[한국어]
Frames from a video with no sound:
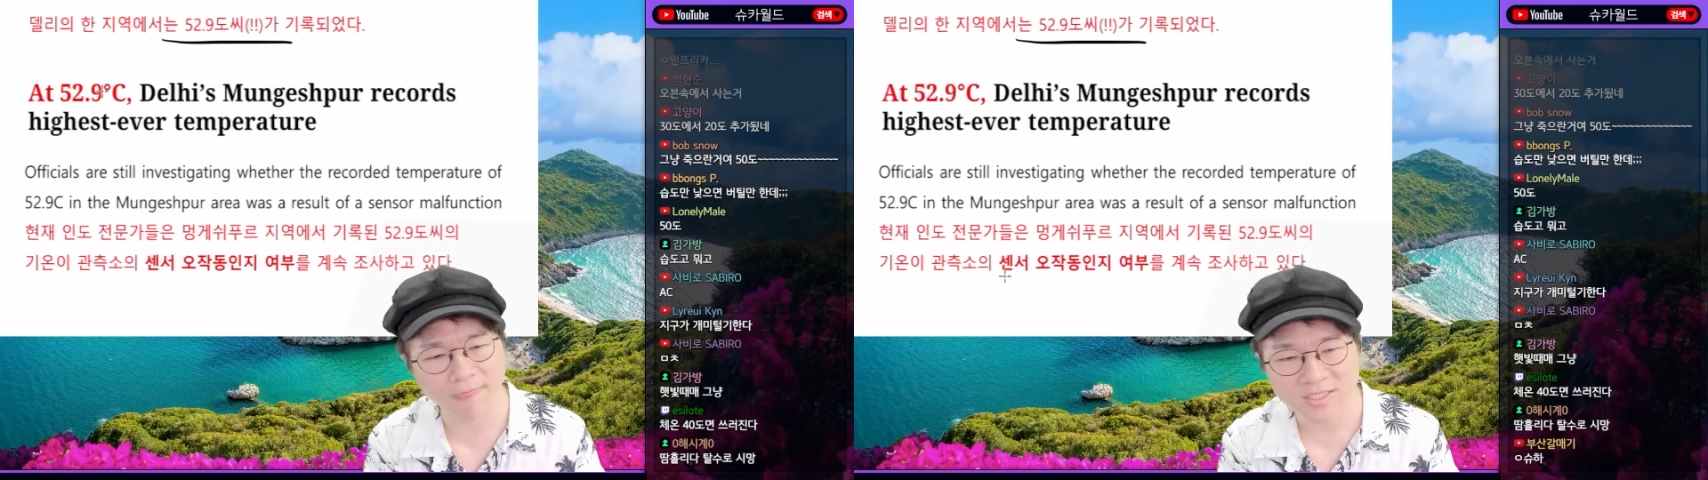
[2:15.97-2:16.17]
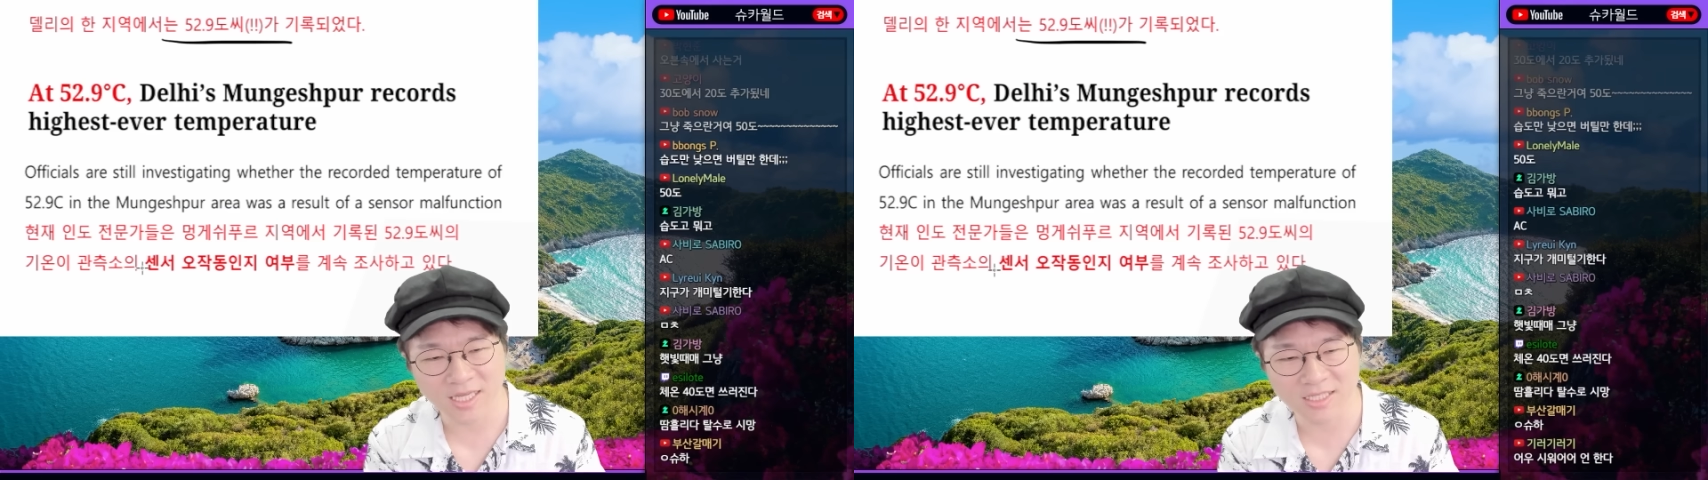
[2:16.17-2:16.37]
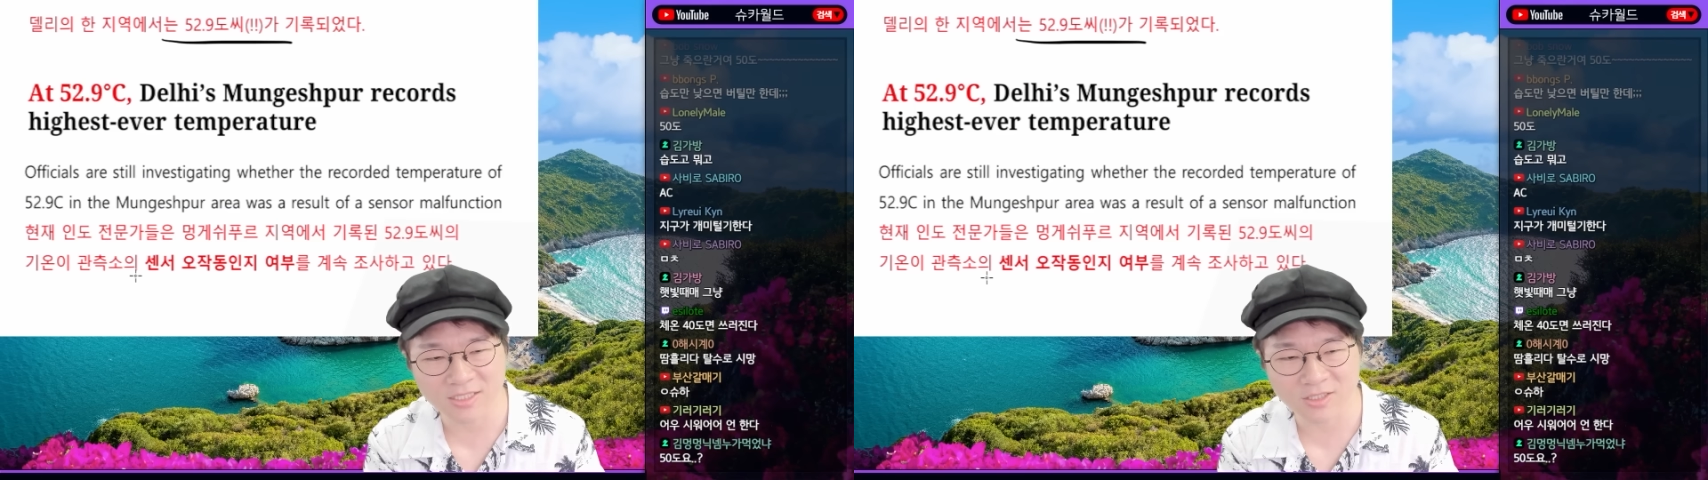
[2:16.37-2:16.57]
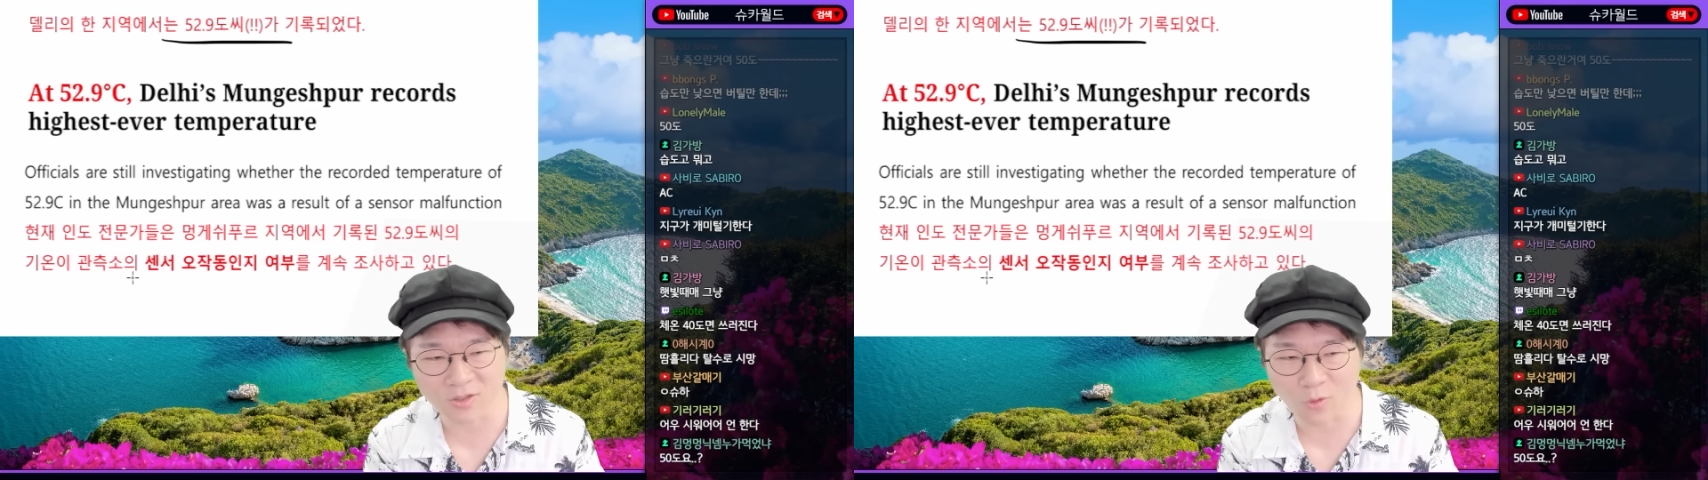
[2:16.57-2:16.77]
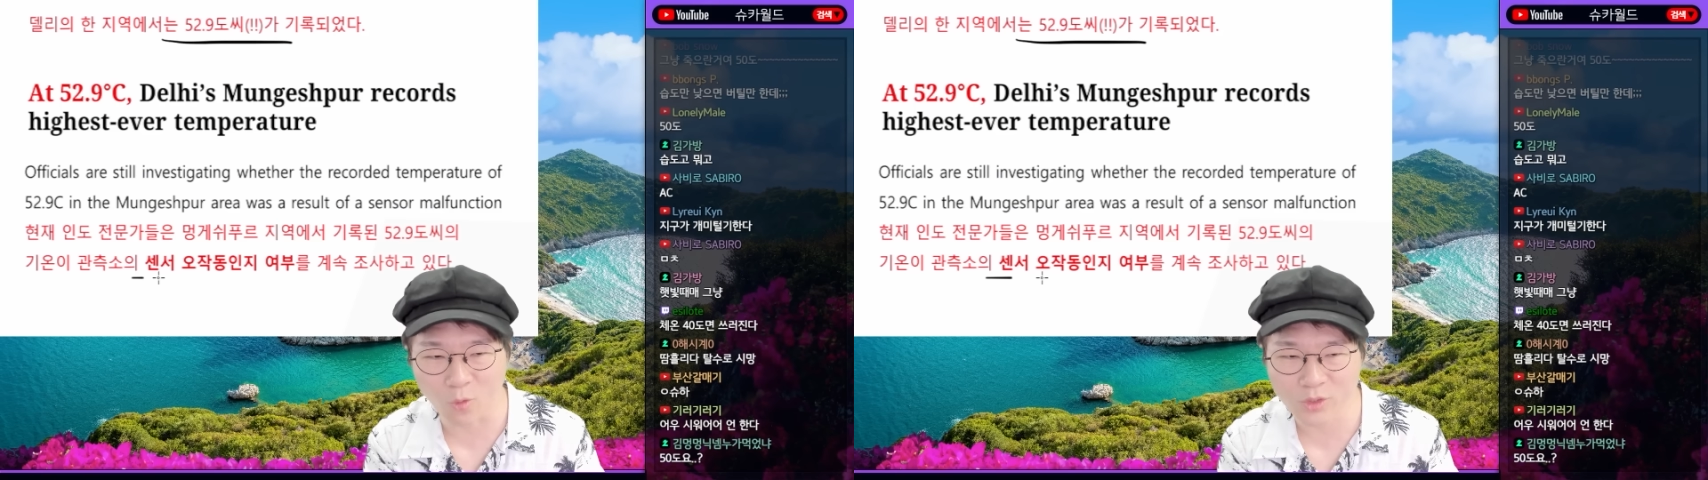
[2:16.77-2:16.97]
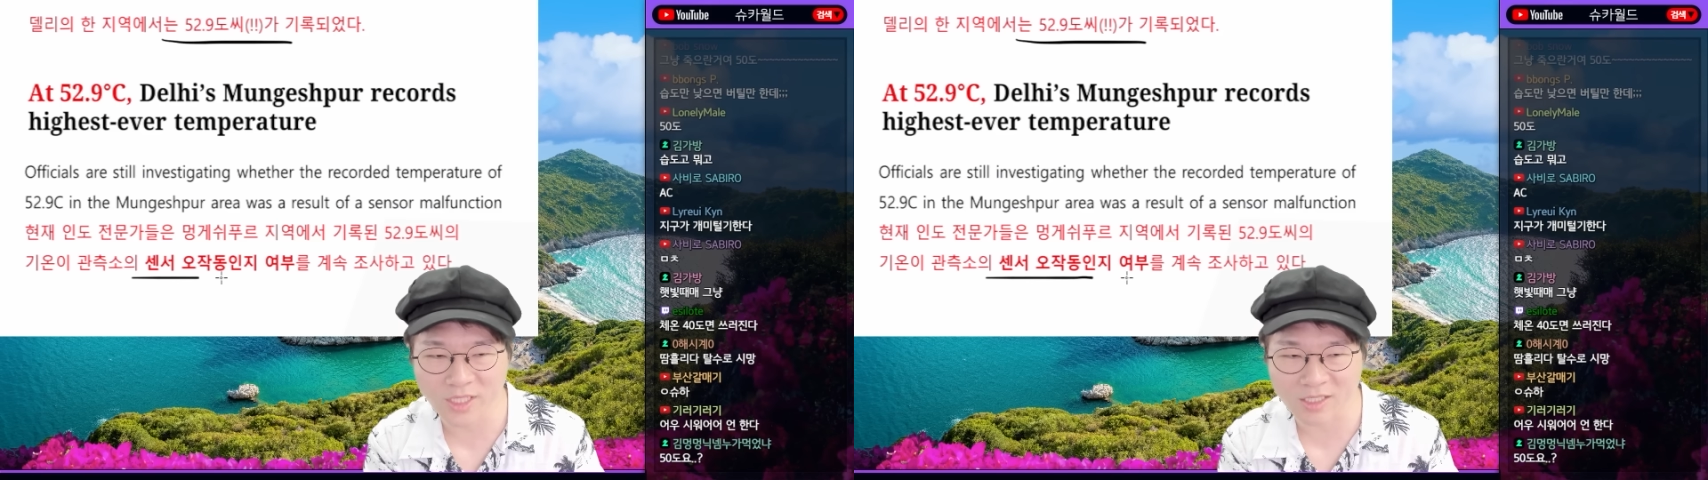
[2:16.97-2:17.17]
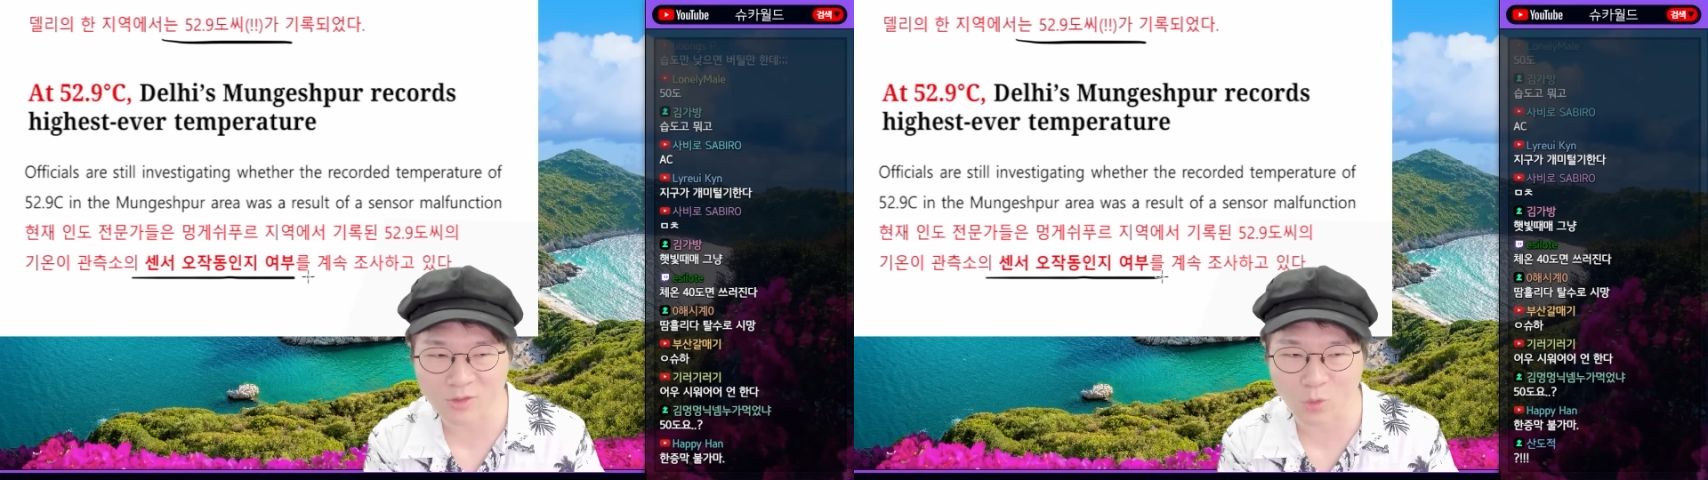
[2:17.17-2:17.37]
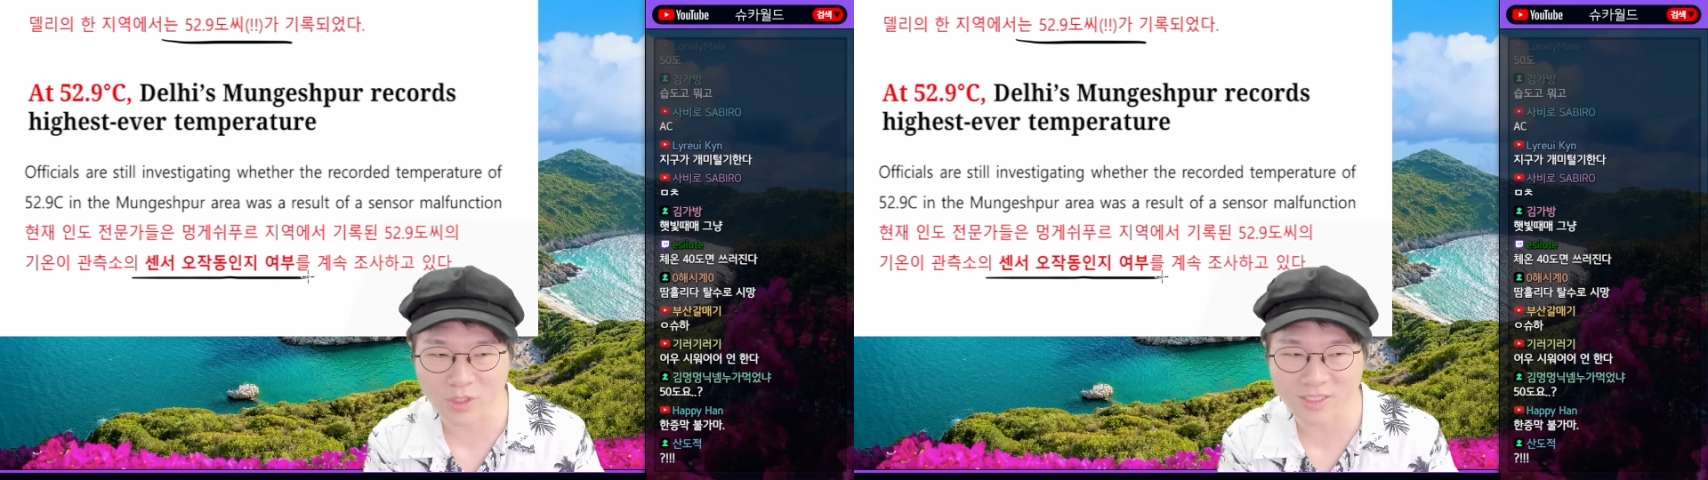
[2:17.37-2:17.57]
센서
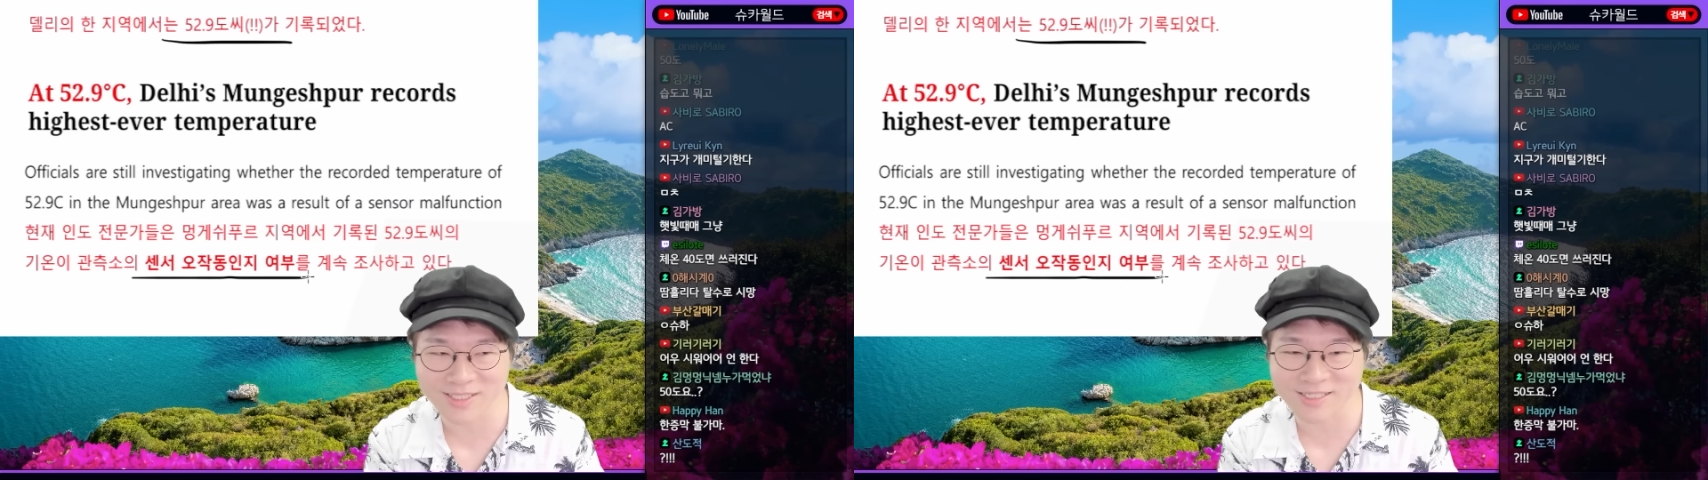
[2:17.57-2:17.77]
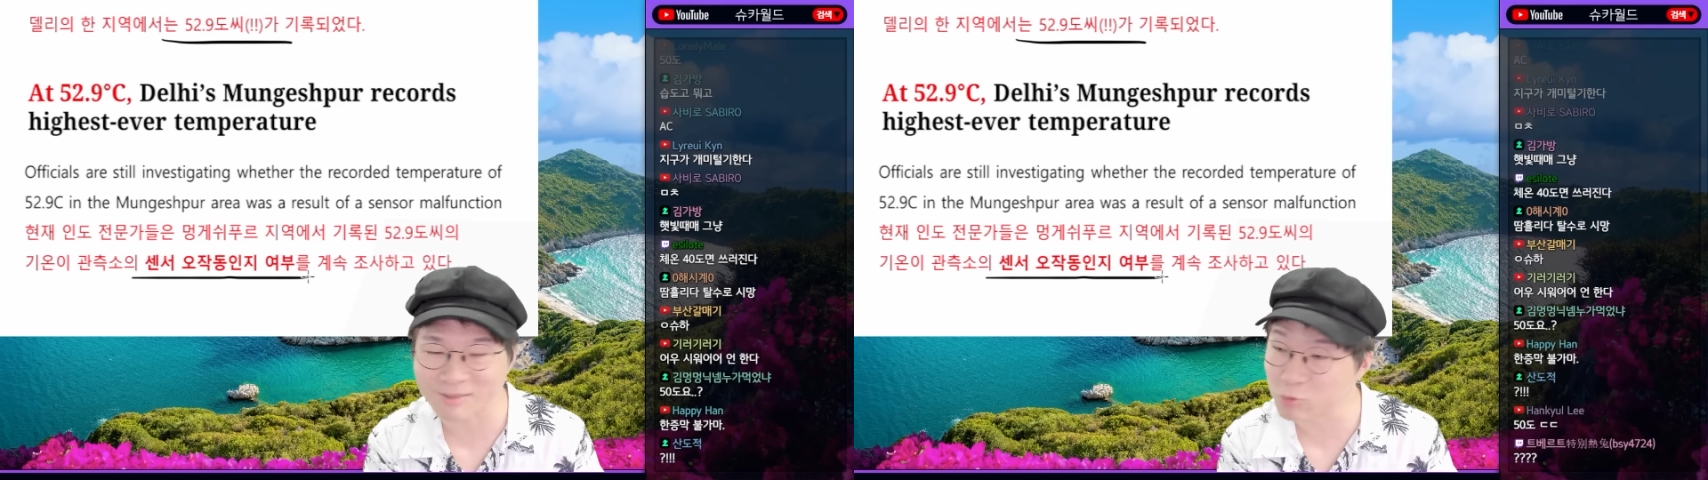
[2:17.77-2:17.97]
오작동인지를